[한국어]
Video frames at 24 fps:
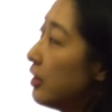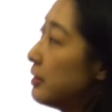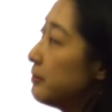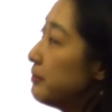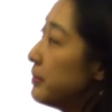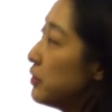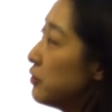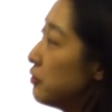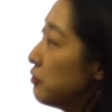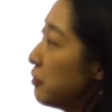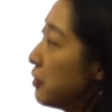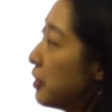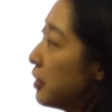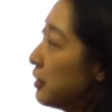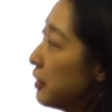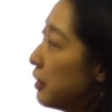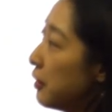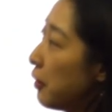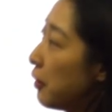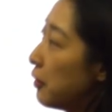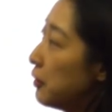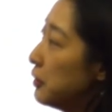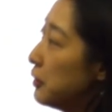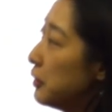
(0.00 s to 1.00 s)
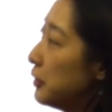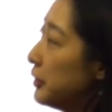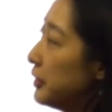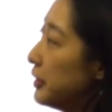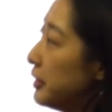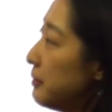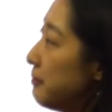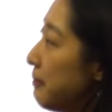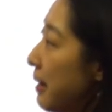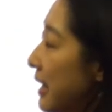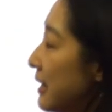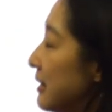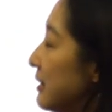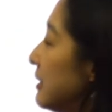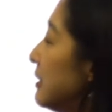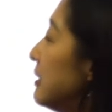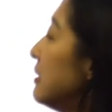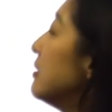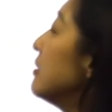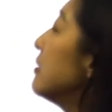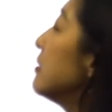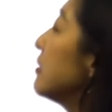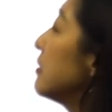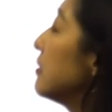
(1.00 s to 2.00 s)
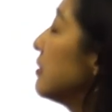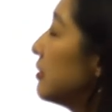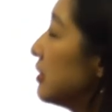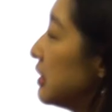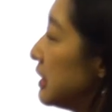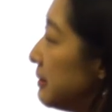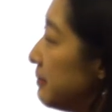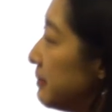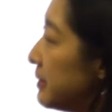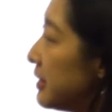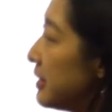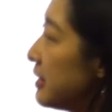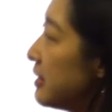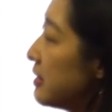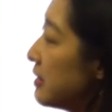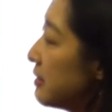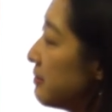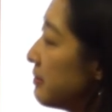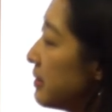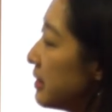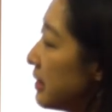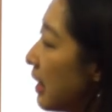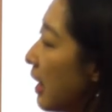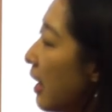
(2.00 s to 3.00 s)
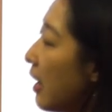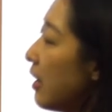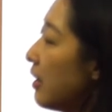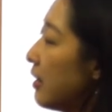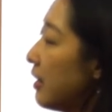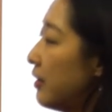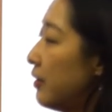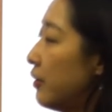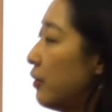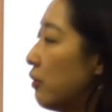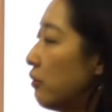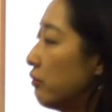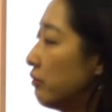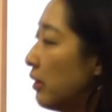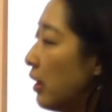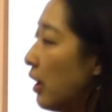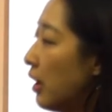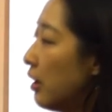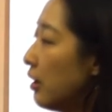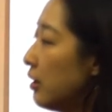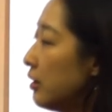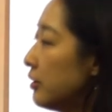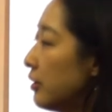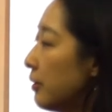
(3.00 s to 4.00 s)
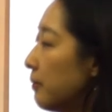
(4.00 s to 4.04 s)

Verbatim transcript: 미술관에 걸려있는 많은 그림들이 있습니다. 라는 거고요.